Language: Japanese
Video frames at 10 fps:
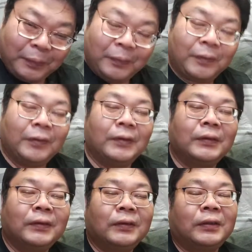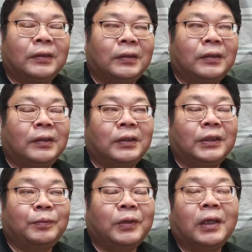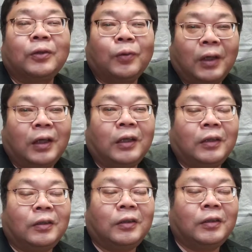と、SIM カードが、